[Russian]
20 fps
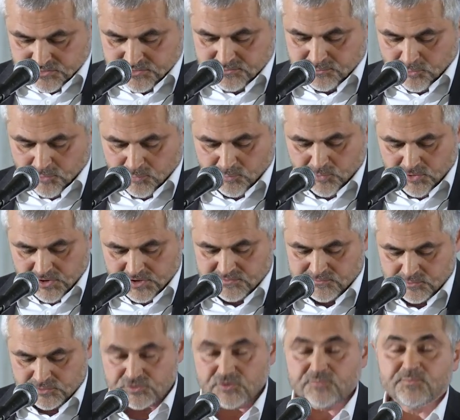более
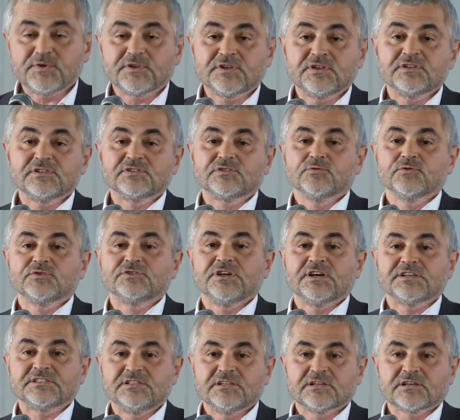250
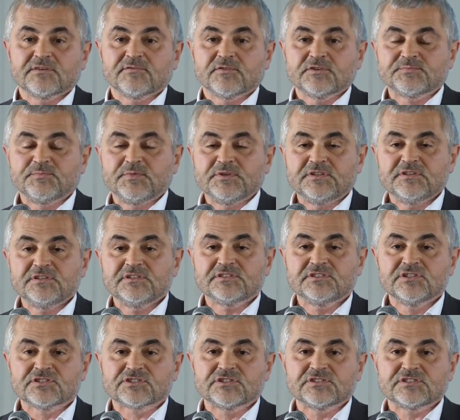участников из
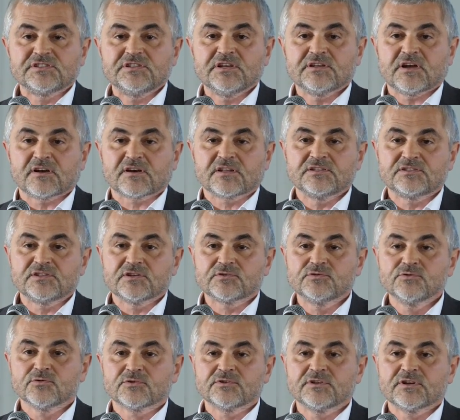56
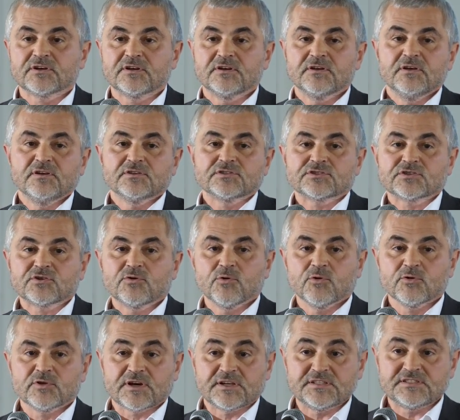архитектурных
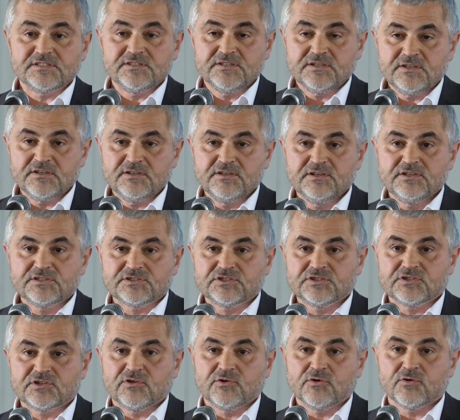школ России и из
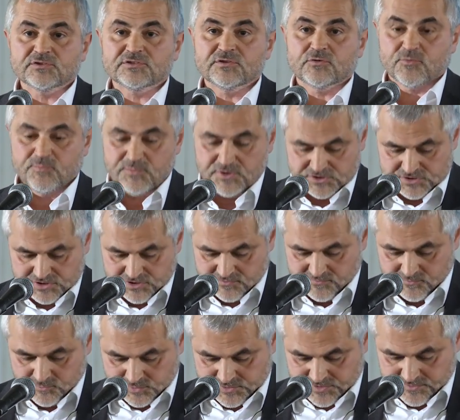четырех
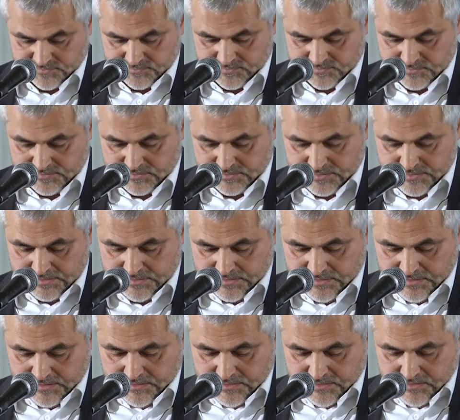зарубежных вузов.
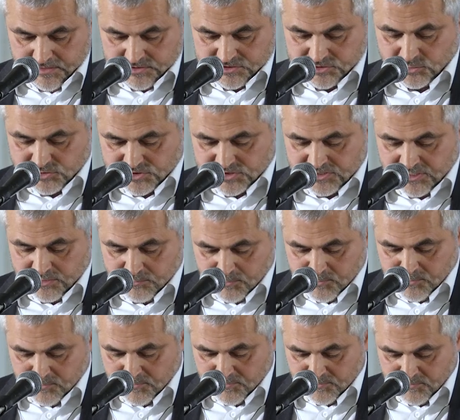Что же
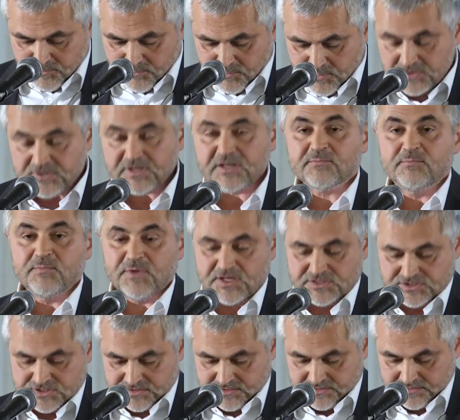там было
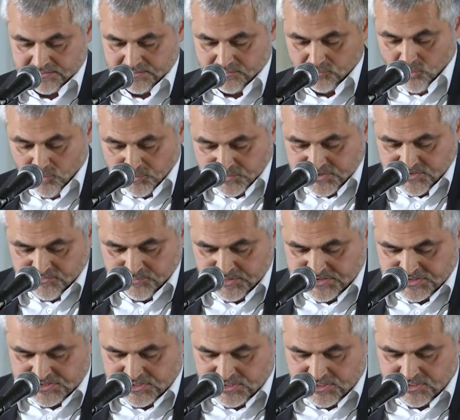отмечено? Общее
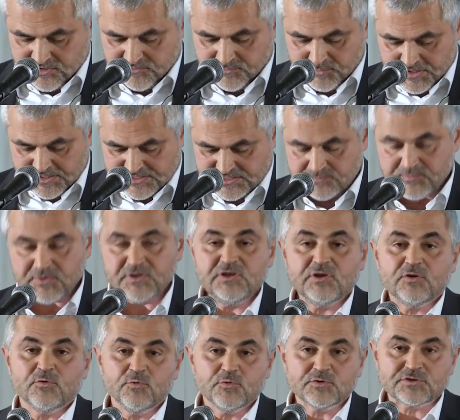впечатление, в принципе,
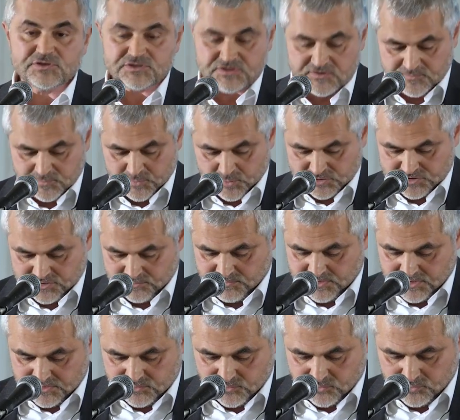не хуже, чем в прошлом
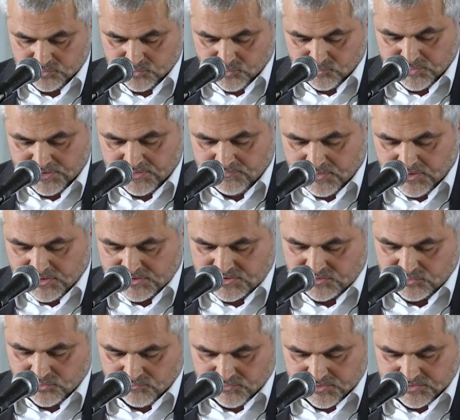году, но
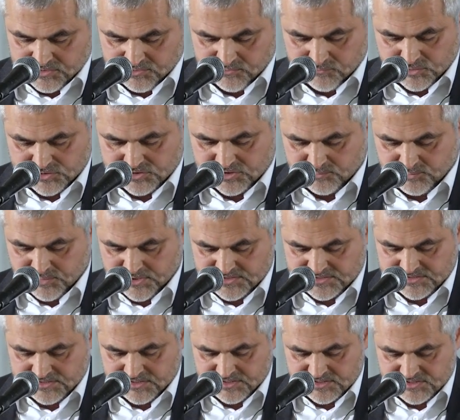появляются новые тревожные
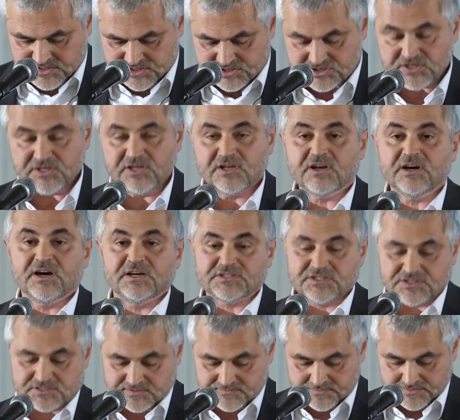признаки снижения
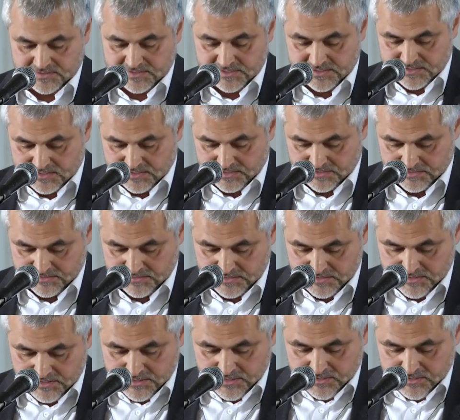качества. Какие?